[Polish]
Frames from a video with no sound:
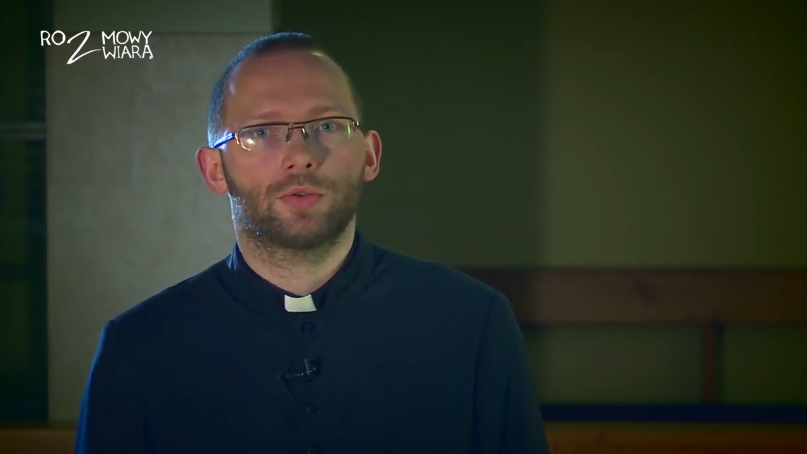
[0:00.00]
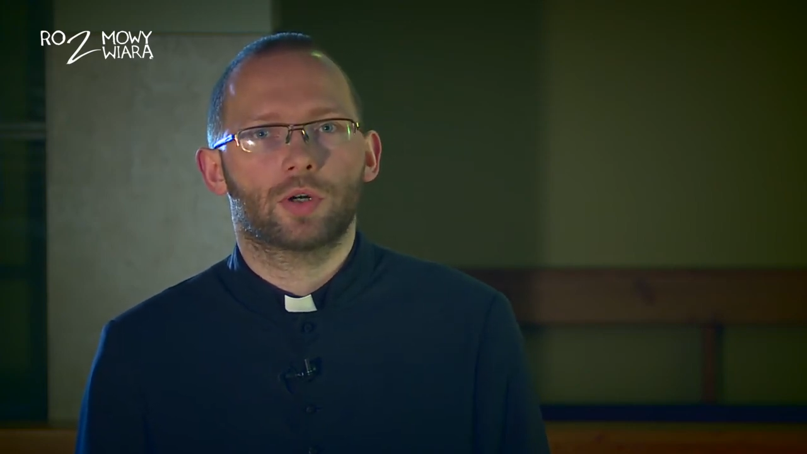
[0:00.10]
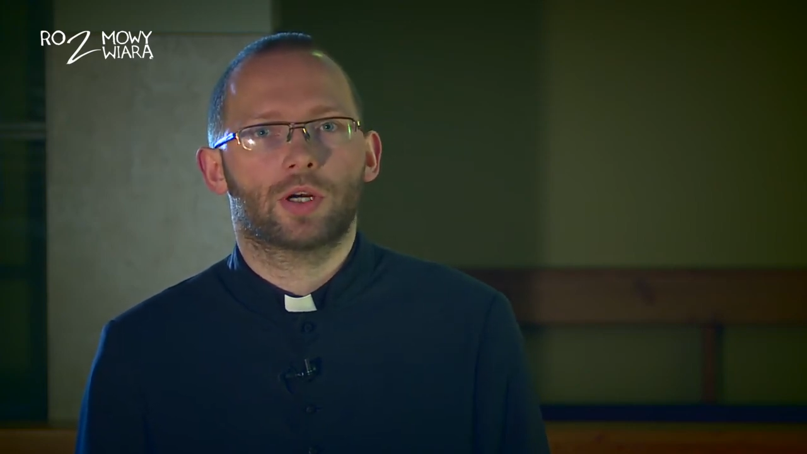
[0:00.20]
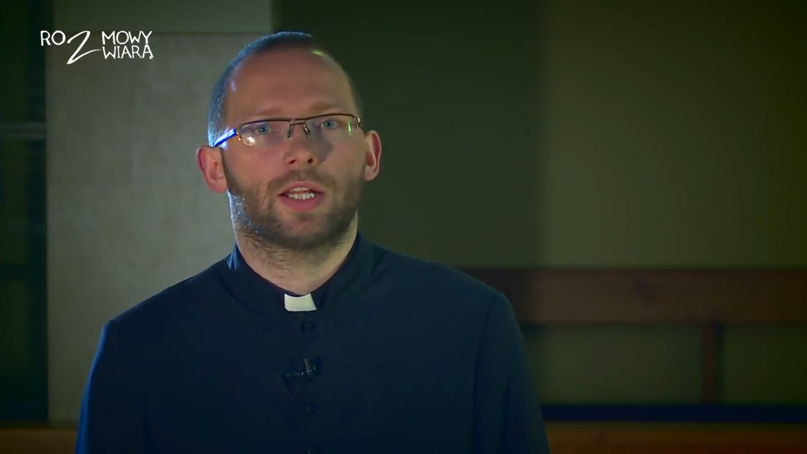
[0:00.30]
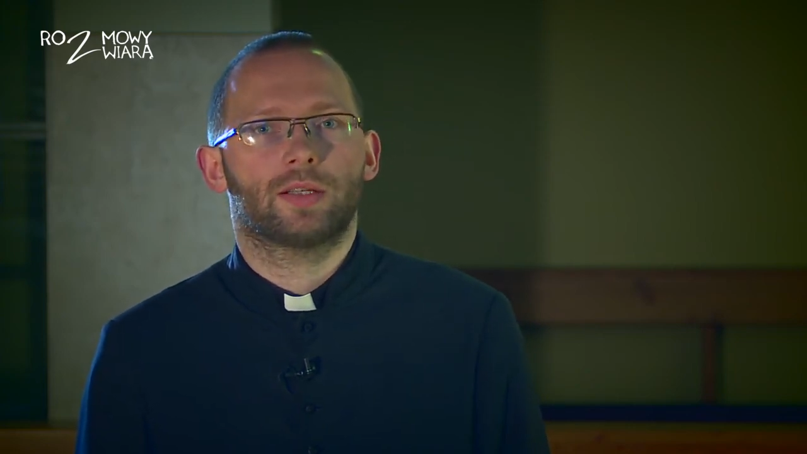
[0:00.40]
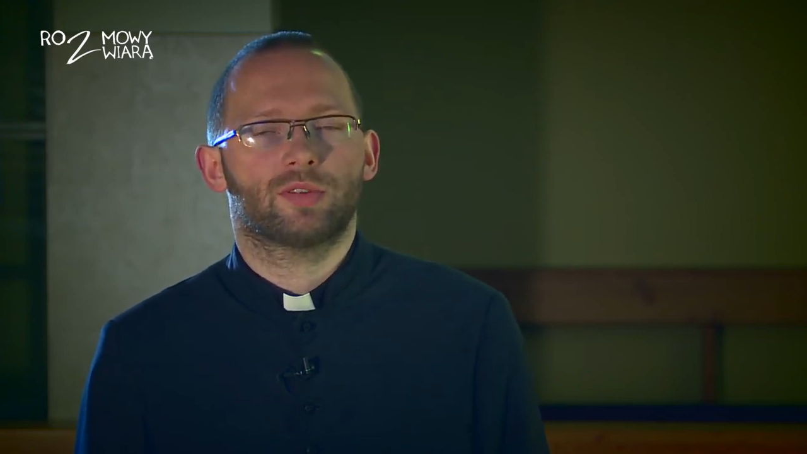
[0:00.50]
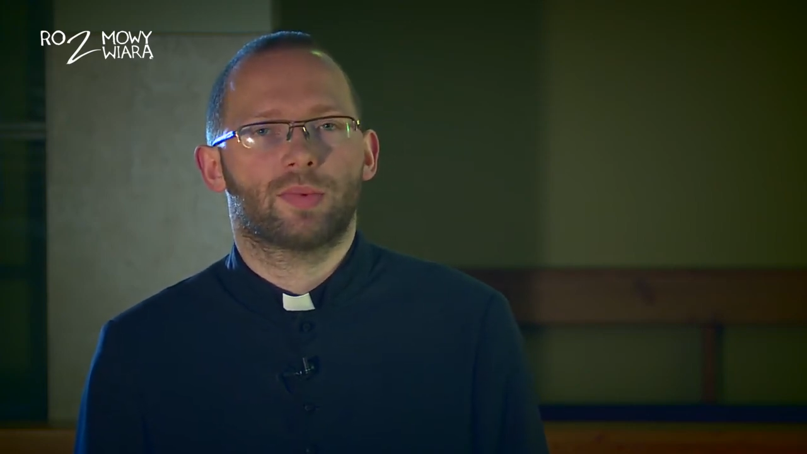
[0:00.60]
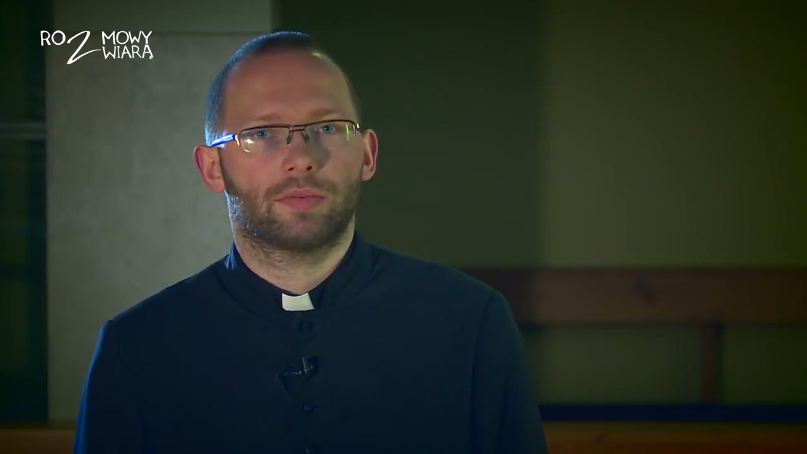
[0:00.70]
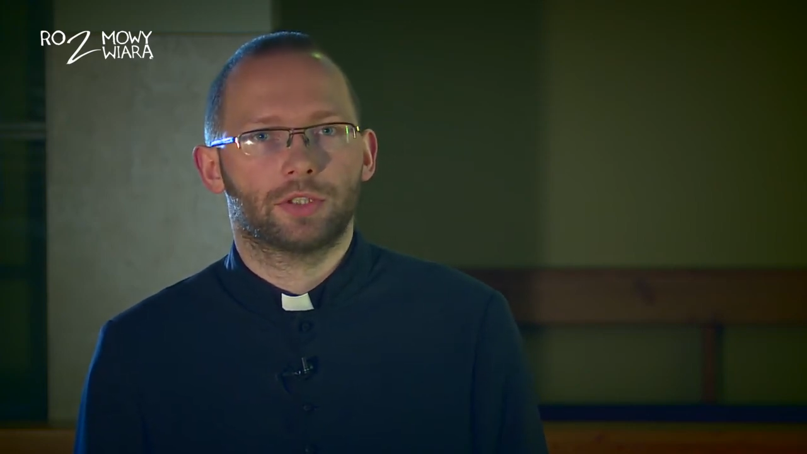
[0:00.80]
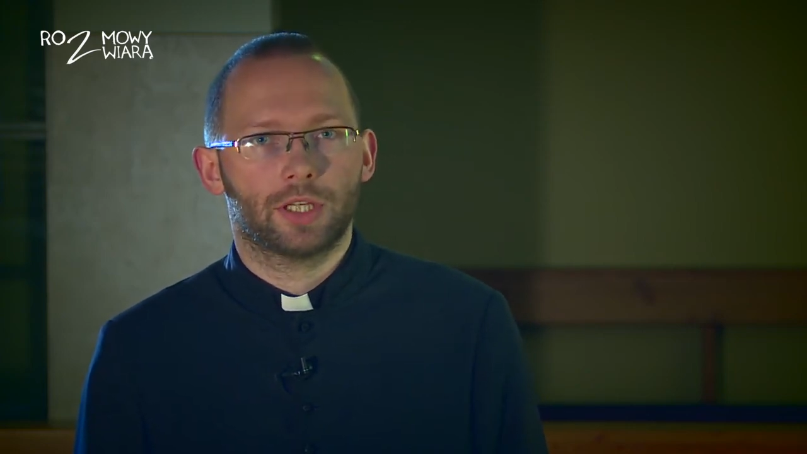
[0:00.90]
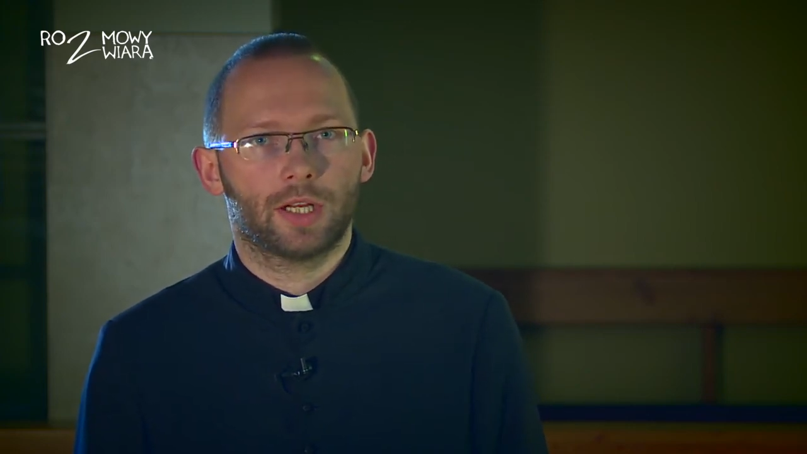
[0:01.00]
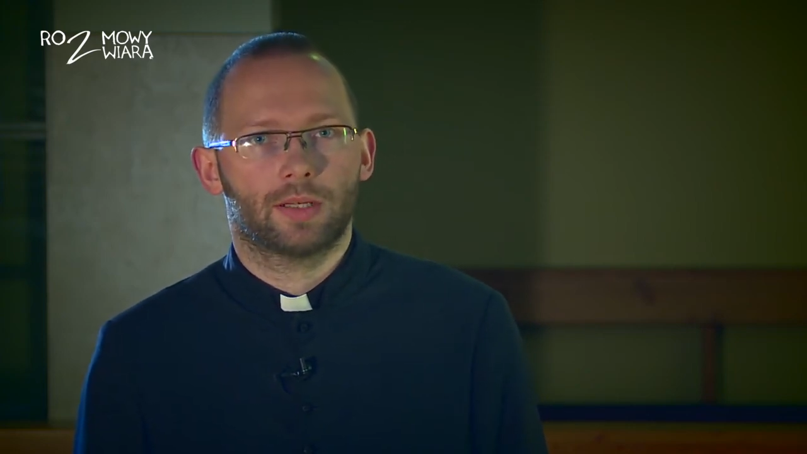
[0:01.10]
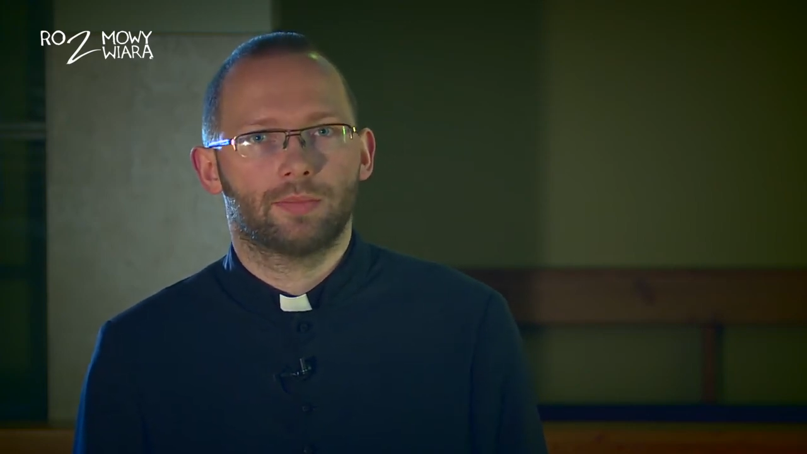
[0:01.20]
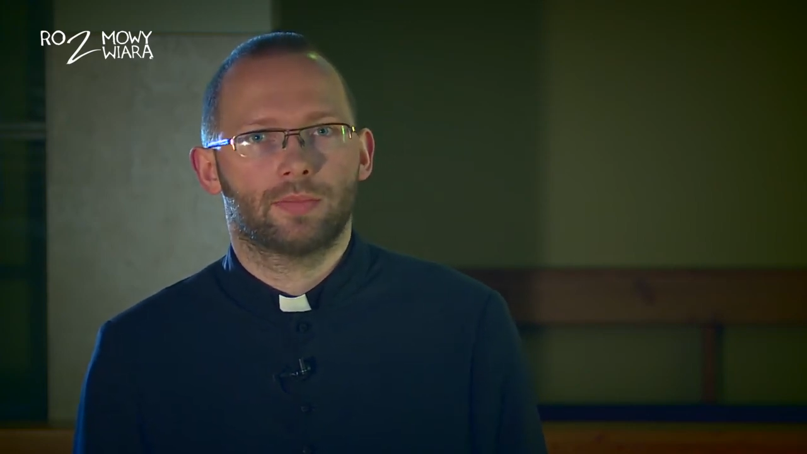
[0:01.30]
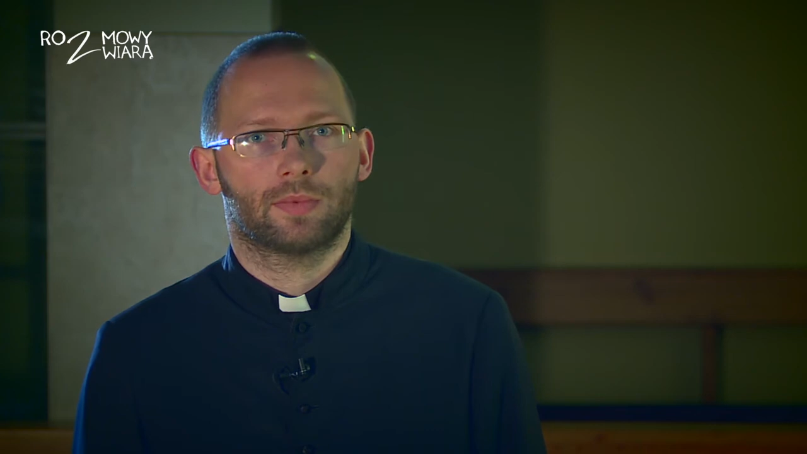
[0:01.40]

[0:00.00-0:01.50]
ukochanym Zbawicielem,